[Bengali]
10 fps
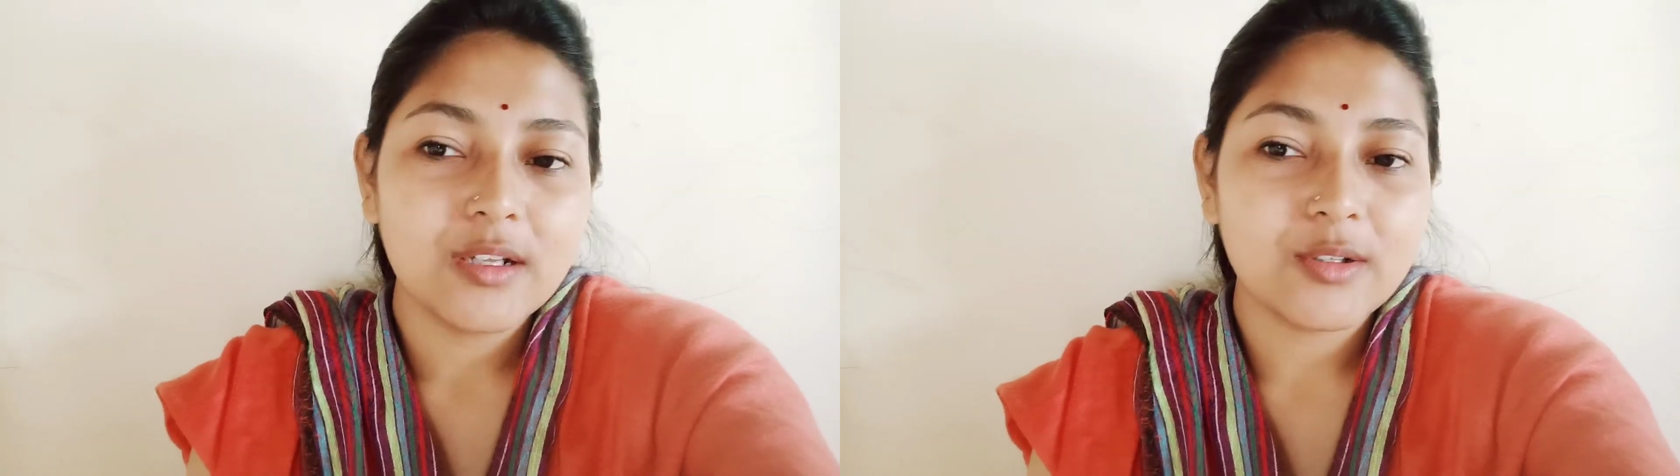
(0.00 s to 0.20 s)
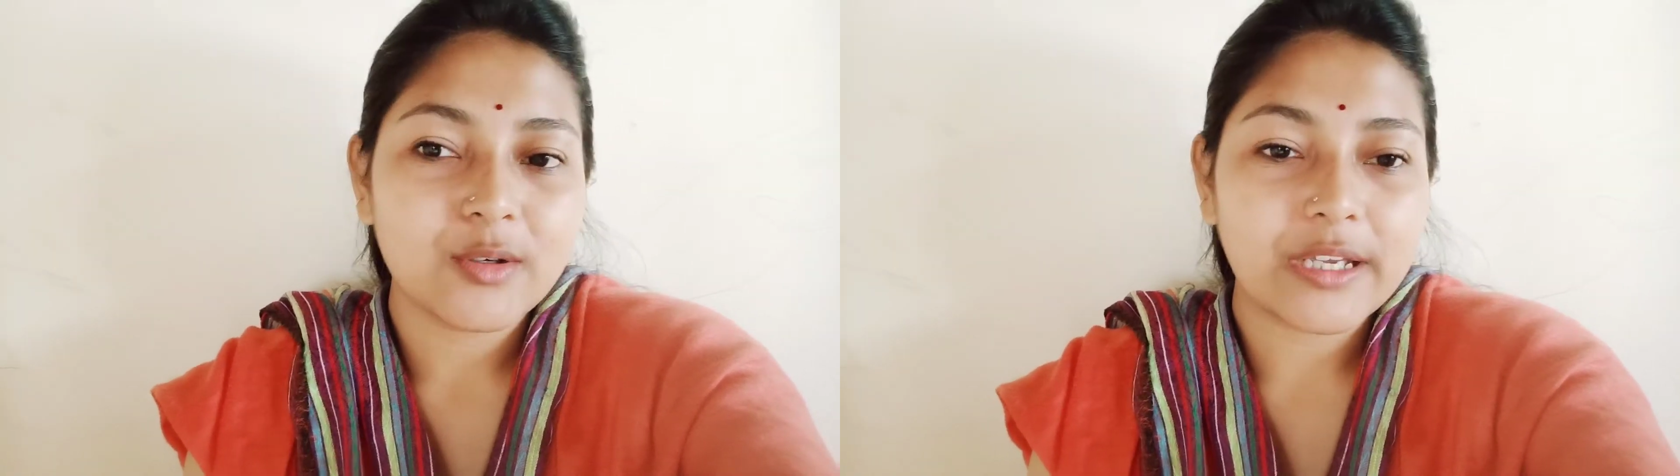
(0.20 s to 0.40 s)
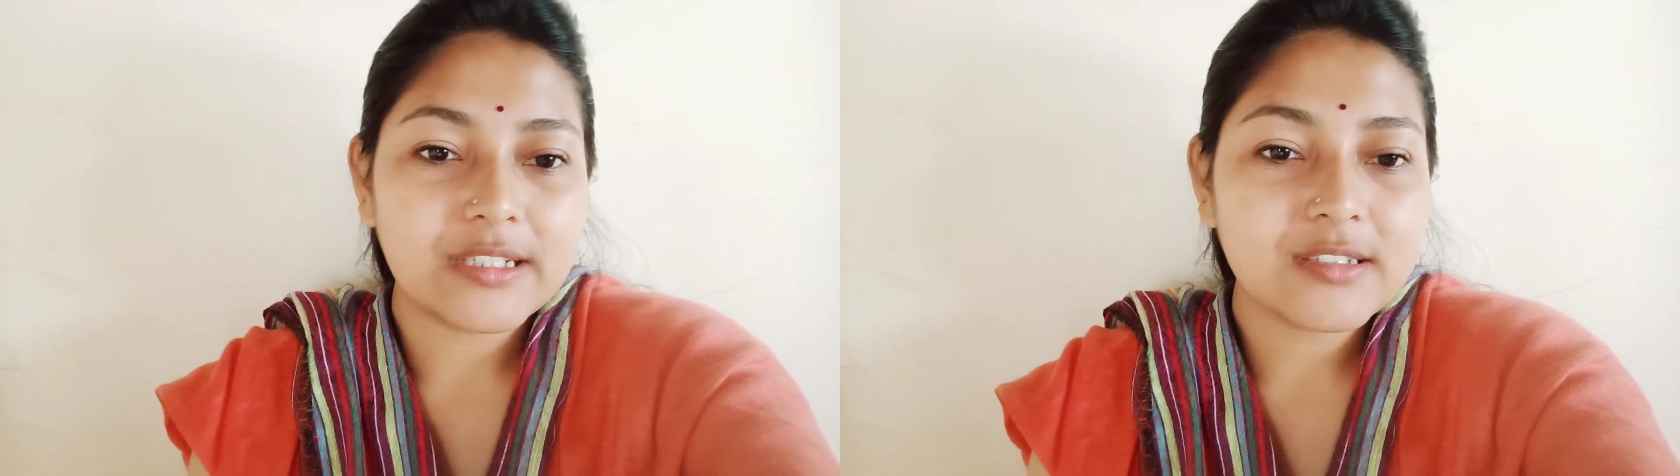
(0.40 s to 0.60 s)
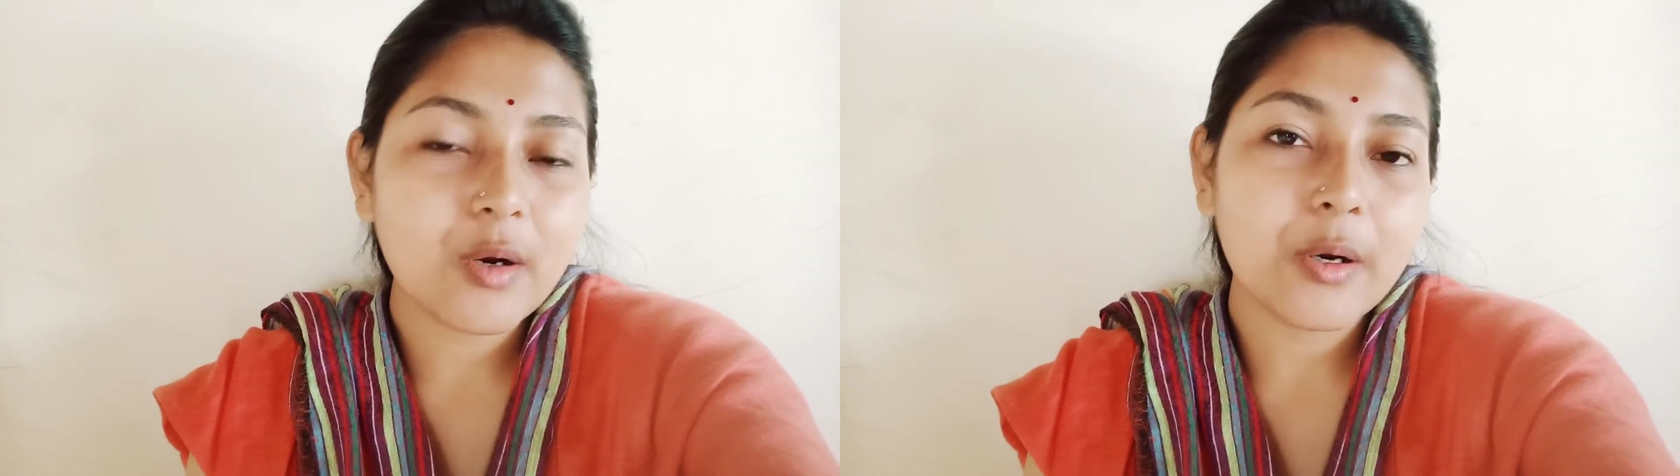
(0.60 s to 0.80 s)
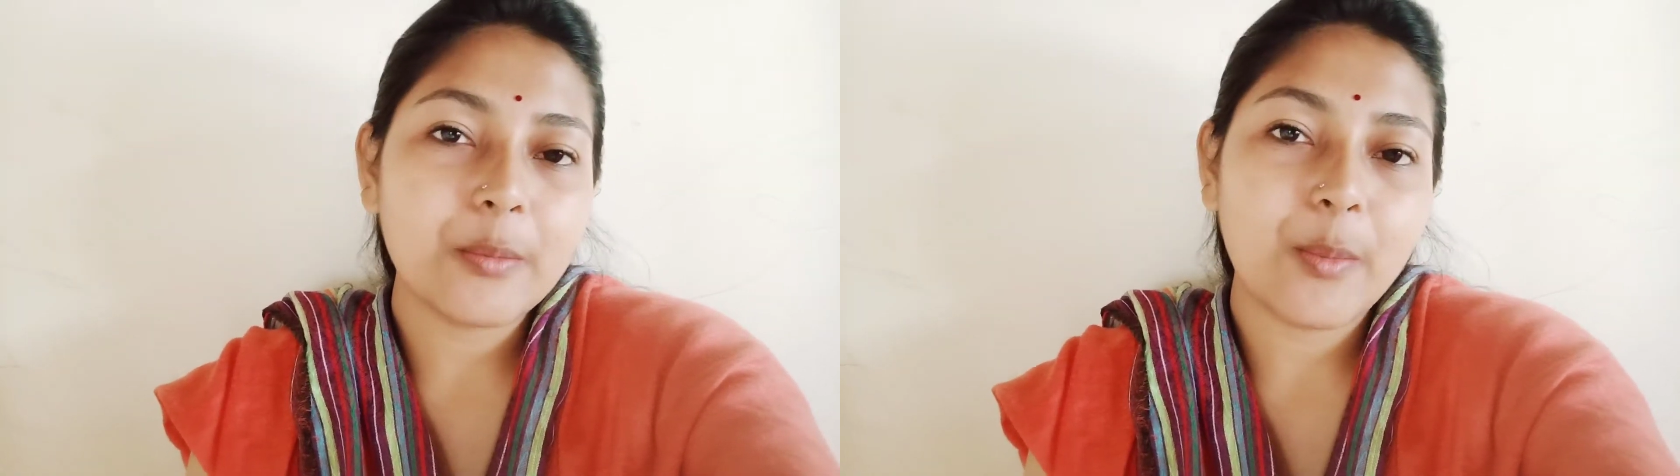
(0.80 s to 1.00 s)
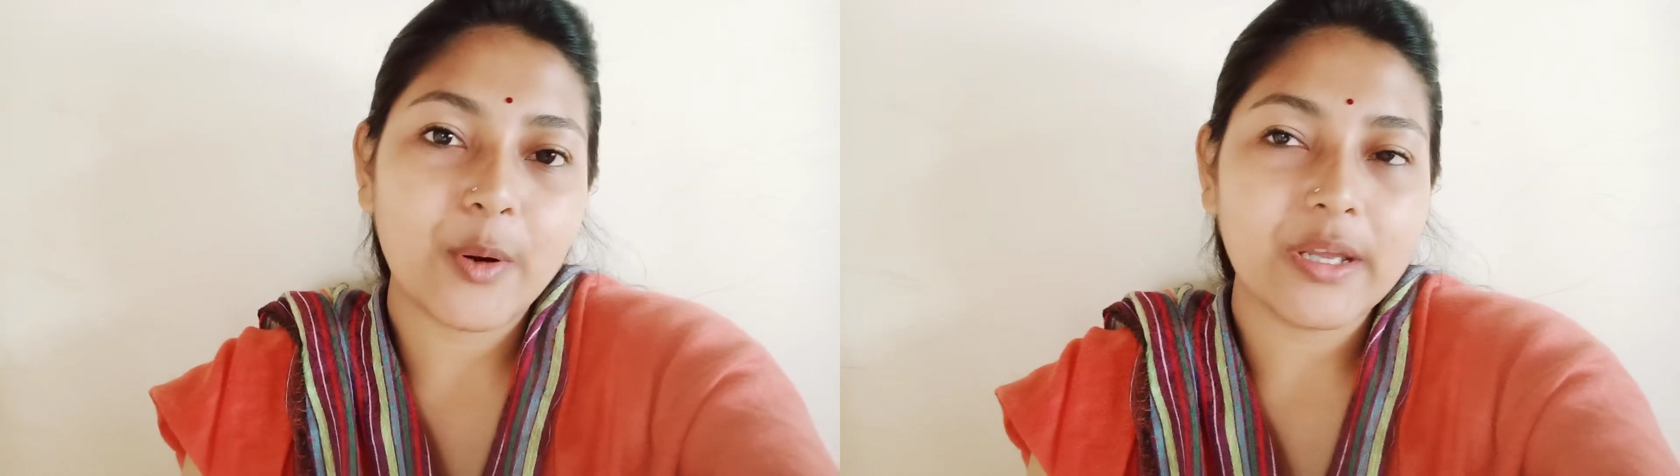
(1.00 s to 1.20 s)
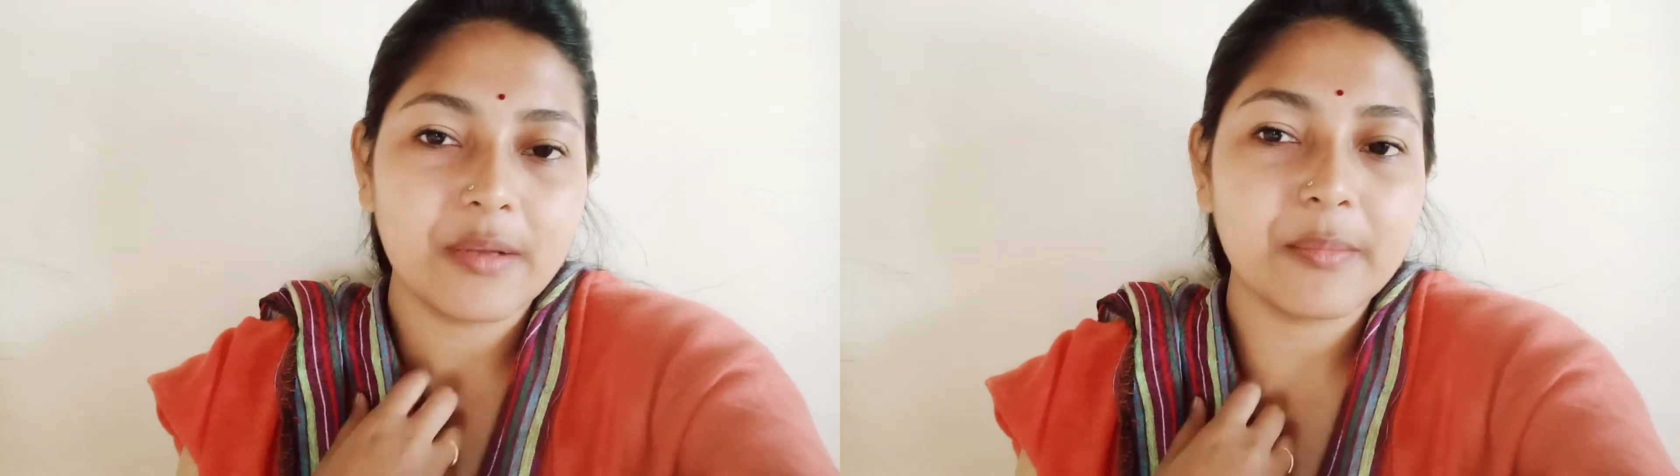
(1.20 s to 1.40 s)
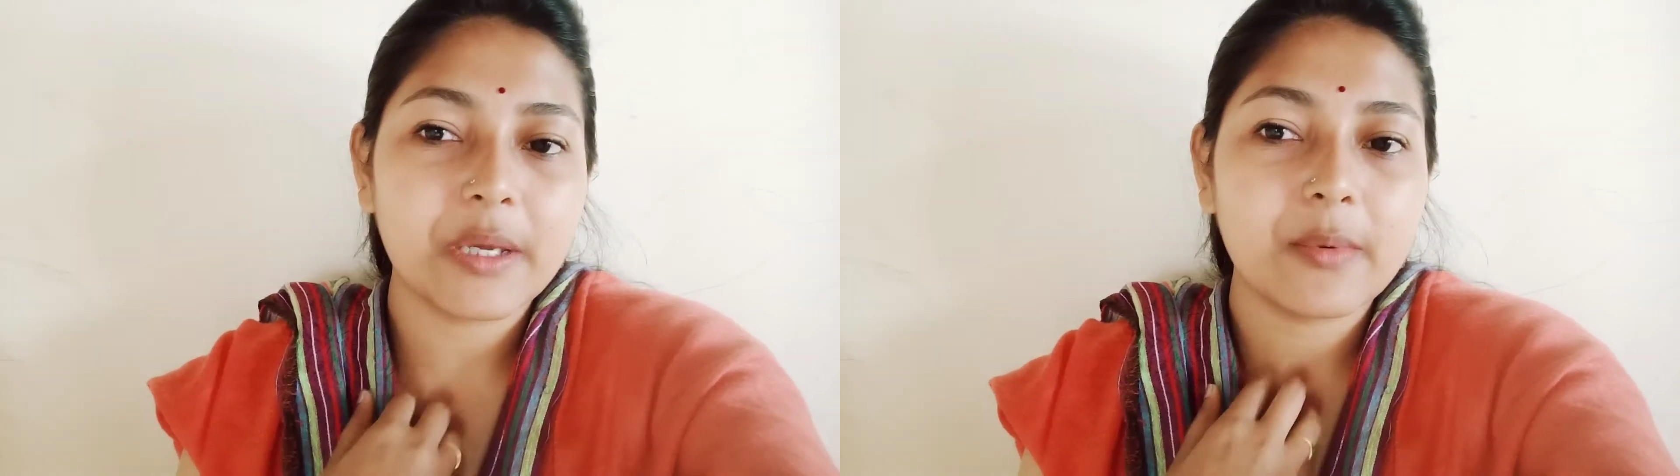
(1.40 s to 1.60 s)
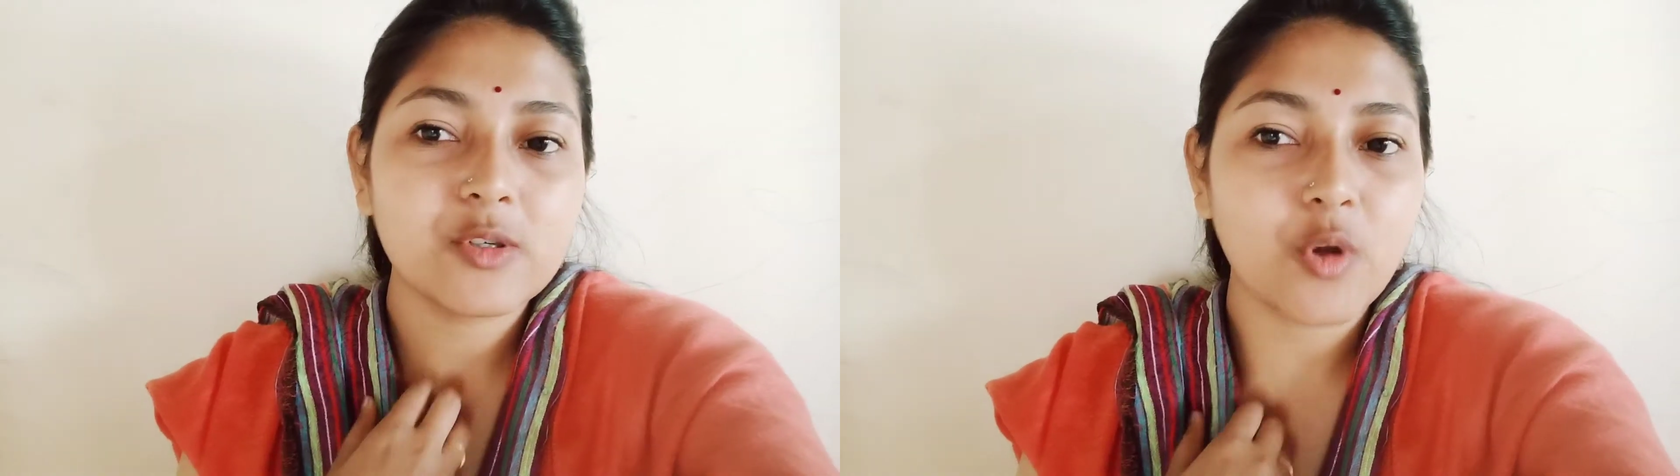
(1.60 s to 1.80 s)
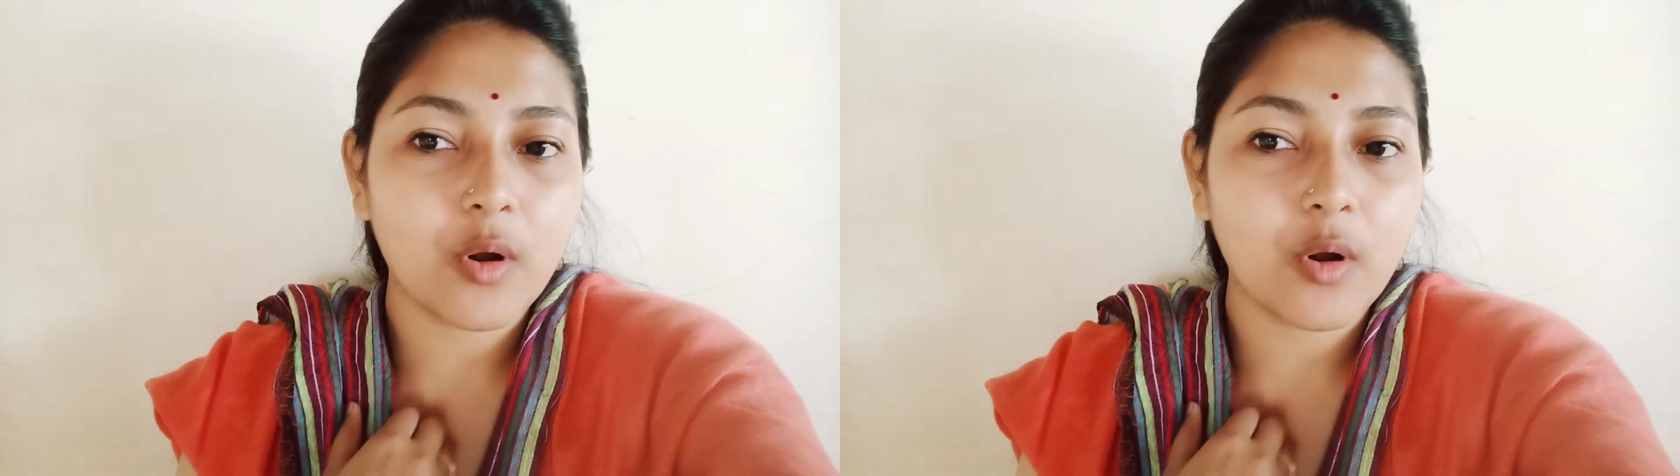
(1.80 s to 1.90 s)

তো এডিট করার পরে এবার